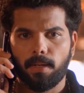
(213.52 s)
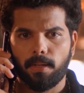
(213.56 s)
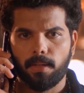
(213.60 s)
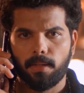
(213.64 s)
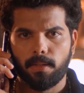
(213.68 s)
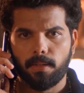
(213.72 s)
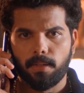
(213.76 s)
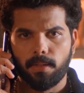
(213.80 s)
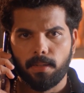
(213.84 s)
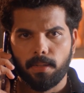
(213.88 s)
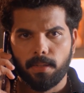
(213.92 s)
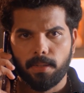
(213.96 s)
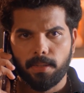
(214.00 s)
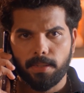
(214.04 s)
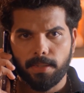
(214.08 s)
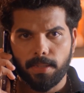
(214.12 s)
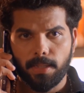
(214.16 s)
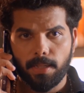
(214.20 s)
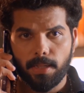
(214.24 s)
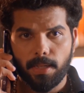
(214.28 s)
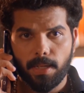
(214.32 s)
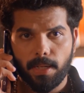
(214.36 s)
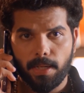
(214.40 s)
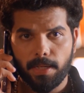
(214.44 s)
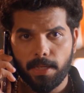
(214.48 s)
மா
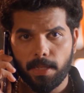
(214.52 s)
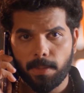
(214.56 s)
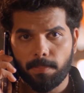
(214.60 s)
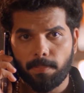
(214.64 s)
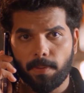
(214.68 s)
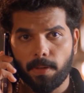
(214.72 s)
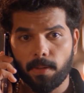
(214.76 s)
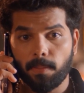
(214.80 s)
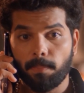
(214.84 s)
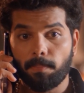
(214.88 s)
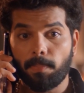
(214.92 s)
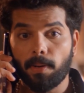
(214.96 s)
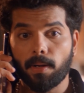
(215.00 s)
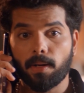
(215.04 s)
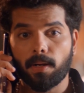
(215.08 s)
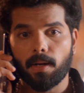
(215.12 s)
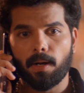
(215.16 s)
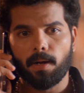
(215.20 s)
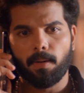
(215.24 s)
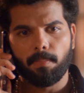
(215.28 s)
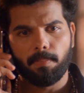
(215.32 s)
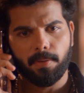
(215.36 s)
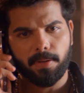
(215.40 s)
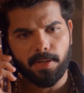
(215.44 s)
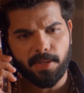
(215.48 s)
எல்லா ஏற்பாடும்
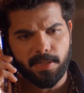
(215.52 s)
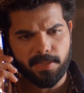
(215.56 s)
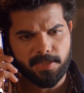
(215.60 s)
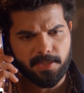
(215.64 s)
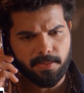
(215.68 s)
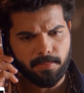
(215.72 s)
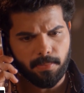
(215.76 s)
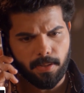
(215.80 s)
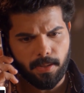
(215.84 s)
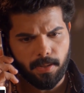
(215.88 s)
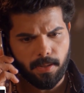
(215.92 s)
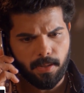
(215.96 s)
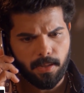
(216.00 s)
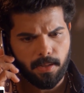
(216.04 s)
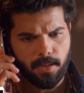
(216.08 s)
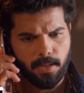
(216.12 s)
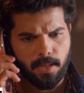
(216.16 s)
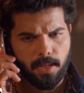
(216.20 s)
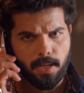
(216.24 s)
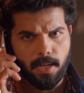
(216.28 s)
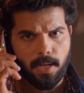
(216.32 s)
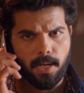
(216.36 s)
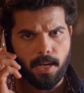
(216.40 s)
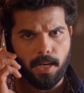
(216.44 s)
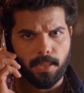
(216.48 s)
பக்காவாக பண்ணியாச்சுமா
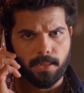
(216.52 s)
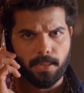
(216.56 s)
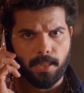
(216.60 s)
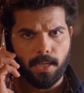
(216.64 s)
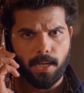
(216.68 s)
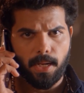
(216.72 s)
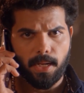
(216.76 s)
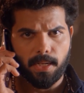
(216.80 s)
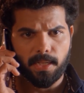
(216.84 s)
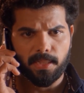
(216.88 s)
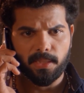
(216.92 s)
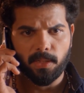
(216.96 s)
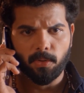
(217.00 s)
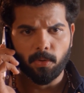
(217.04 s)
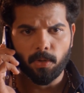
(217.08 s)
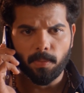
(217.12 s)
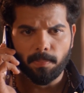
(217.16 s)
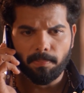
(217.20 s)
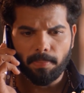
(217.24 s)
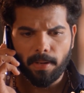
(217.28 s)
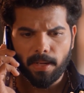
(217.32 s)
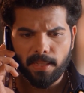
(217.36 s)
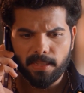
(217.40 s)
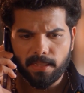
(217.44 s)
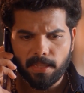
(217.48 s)
அந்த
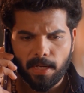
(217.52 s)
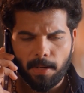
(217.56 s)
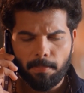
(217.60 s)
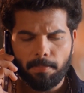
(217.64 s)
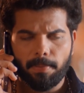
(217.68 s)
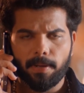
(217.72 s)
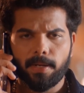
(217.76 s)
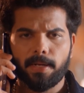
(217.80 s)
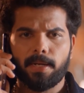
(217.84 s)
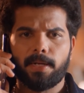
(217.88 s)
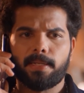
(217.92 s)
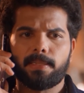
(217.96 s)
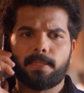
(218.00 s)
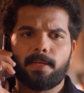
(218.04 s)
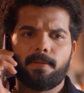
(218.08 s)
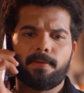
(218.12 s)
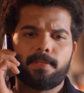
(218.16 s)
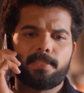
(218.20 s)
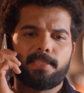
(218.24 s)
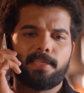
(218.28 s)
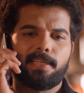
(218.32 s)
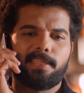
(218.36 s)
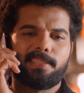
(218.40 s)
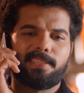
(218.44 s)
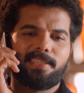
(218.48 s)
ஆனந்த ஒரு பாதுகாப்பான
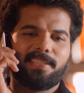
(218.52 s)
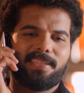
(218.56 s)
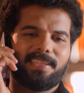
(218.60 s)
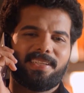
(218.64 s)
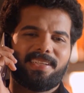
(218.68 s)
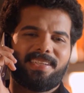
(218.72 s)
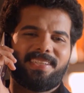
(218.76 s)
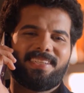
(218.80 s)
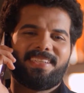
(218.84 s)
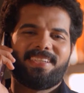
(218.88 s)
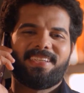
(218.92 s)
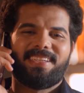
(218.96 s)
இடத்துல வச்சாச்சு